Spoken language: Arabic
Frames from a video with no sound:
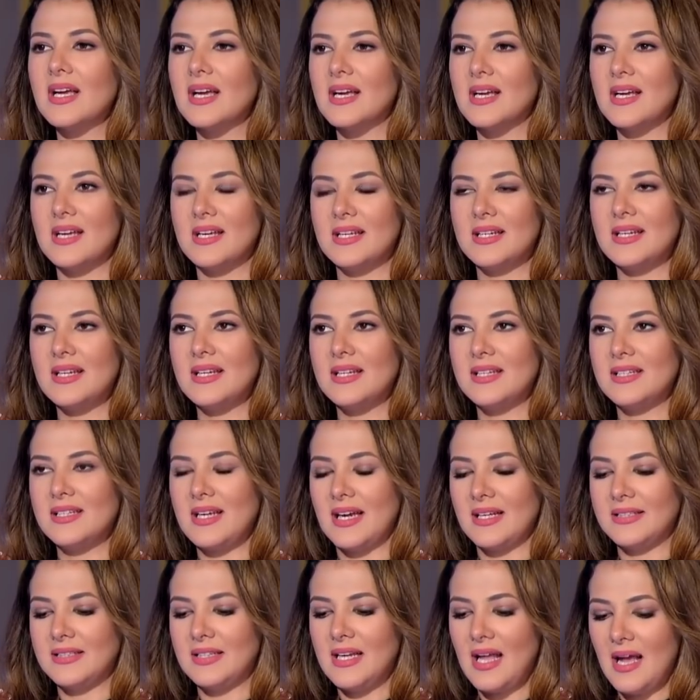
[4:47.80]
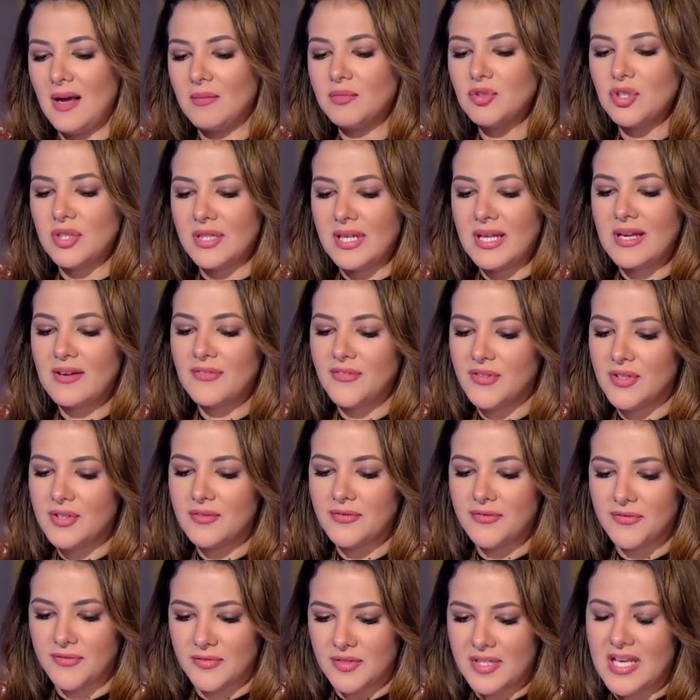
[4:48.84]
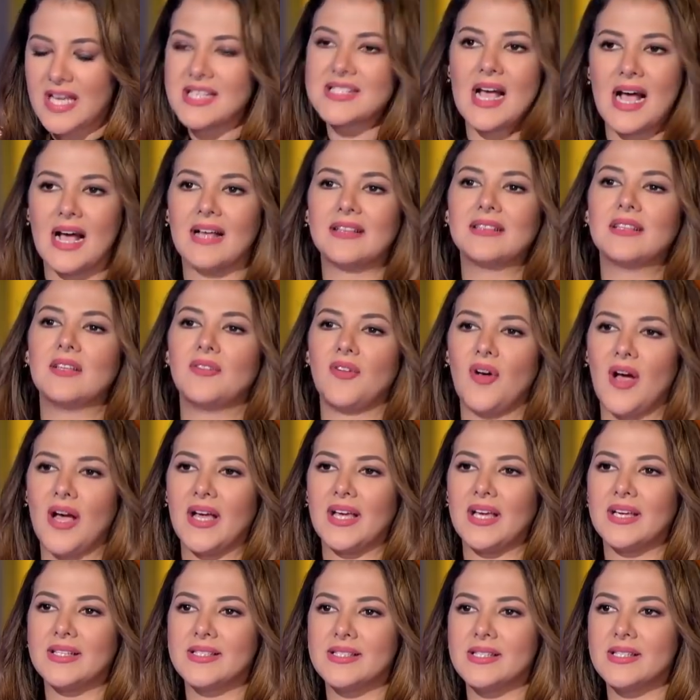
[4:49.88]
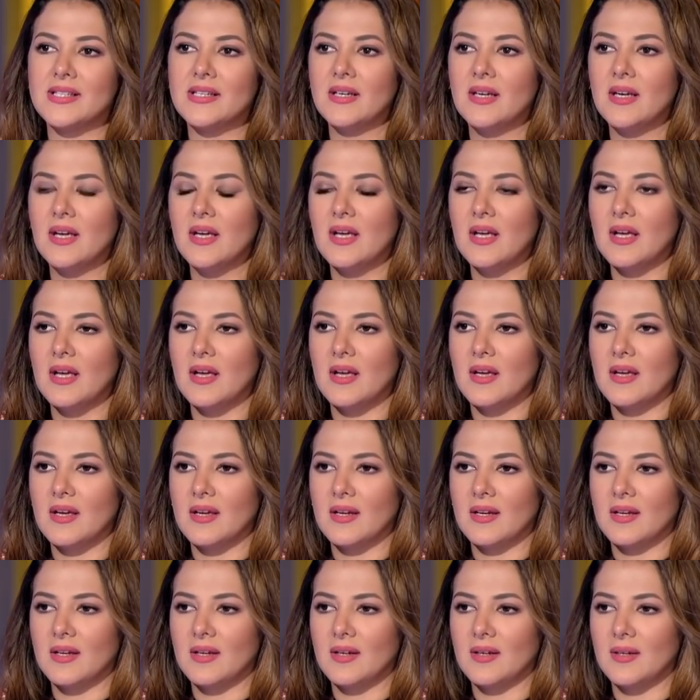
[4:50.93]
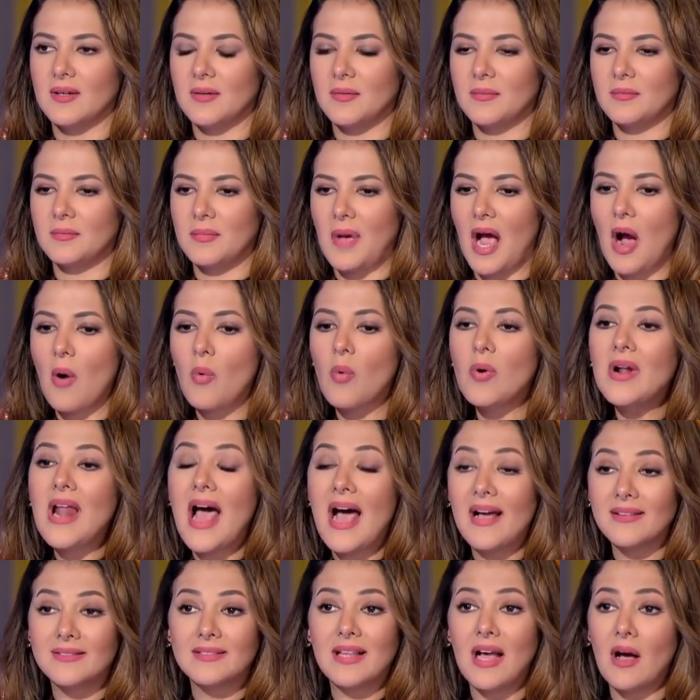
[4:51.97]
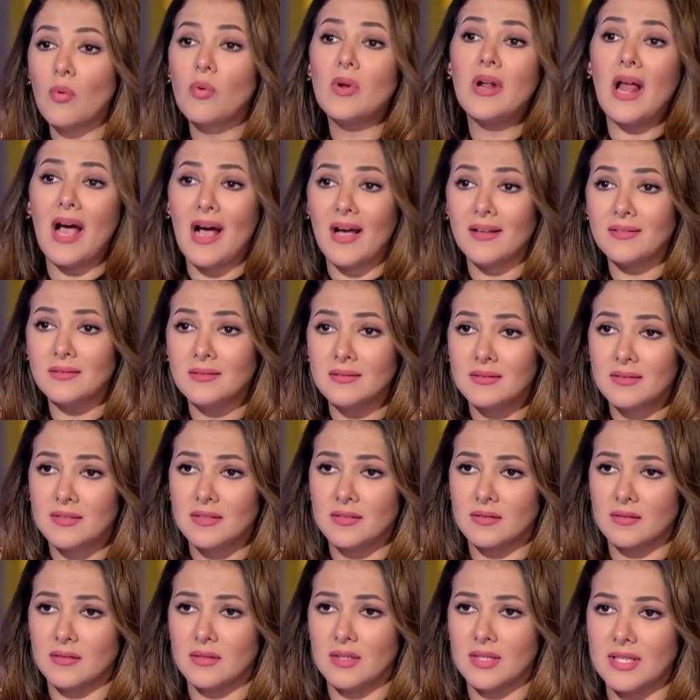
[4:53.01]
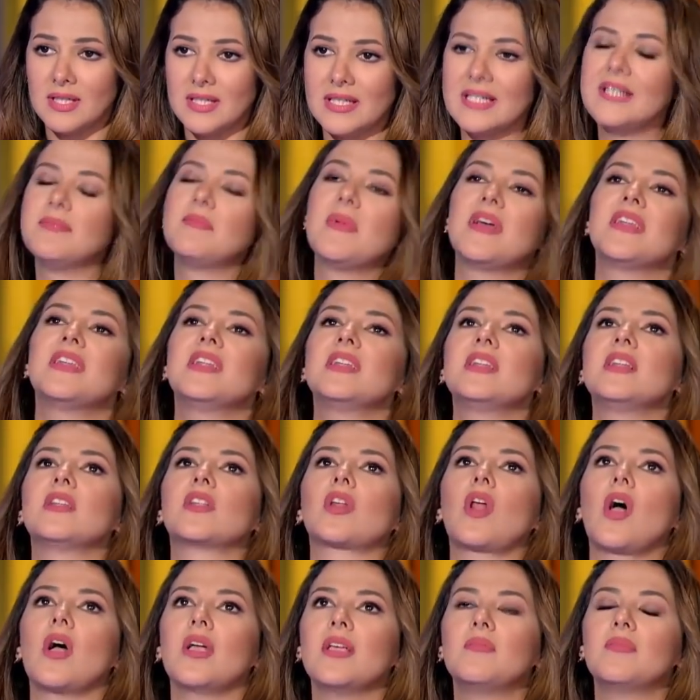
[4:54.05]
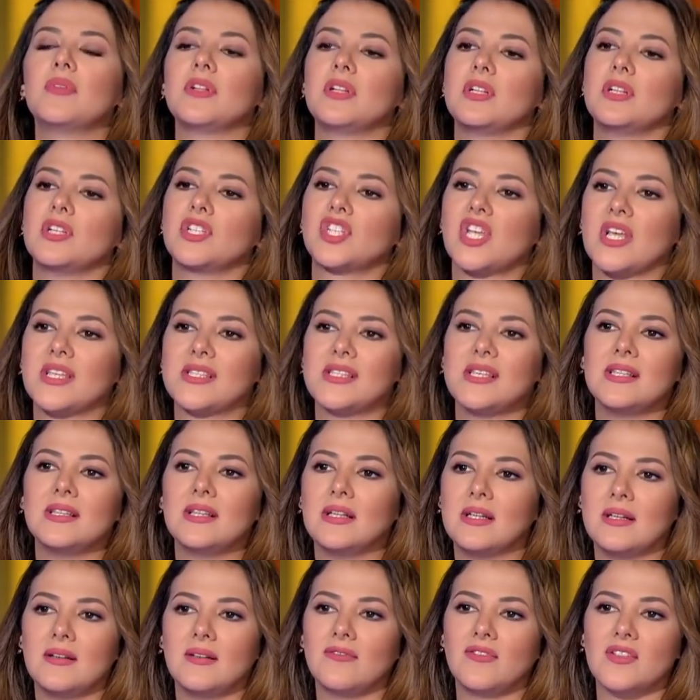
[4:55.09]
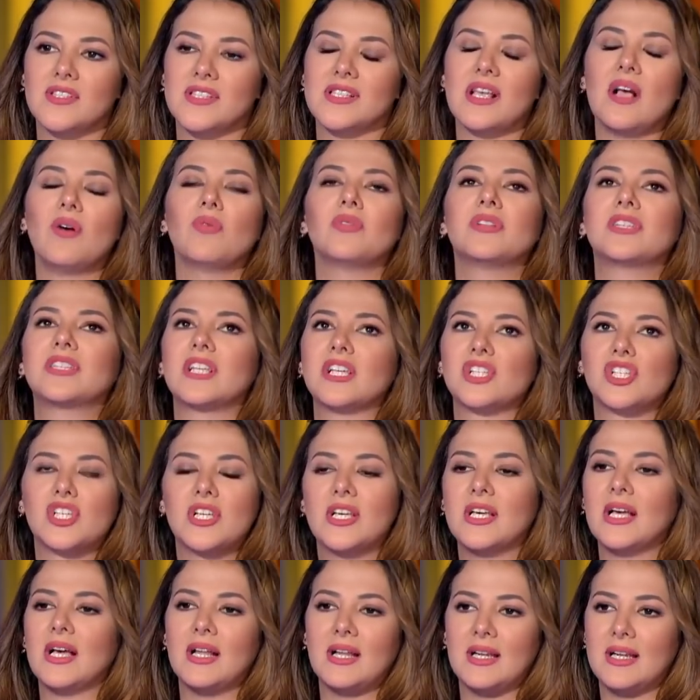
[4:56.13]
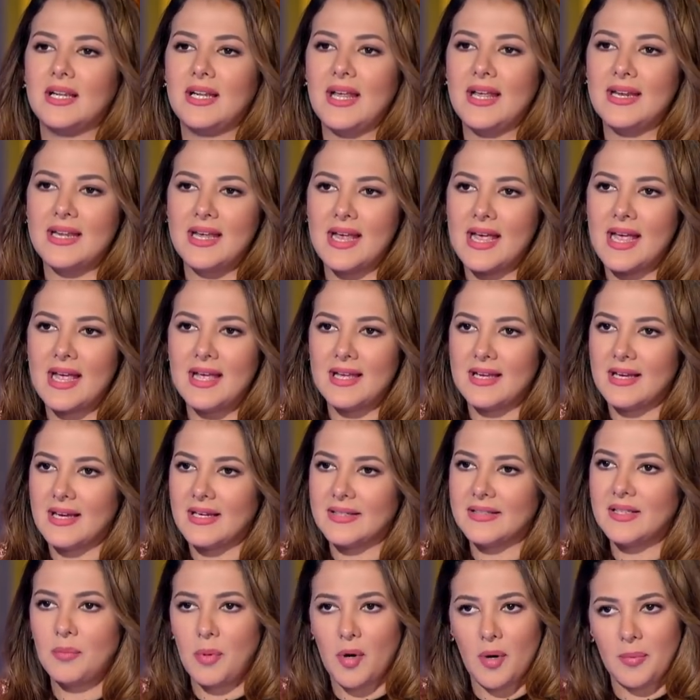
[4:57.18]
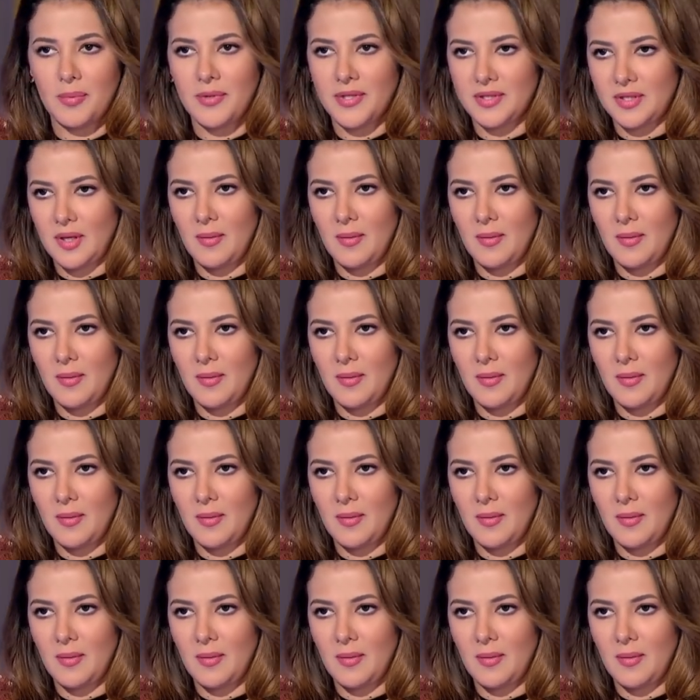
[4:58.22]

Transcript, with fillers: آه. يعني الحمد لله في كذا حد في حياتي آه، اول حد اول حد الايمان الرهيب الشديد الفظيع والتشجيع اللانهائي يعني بوبي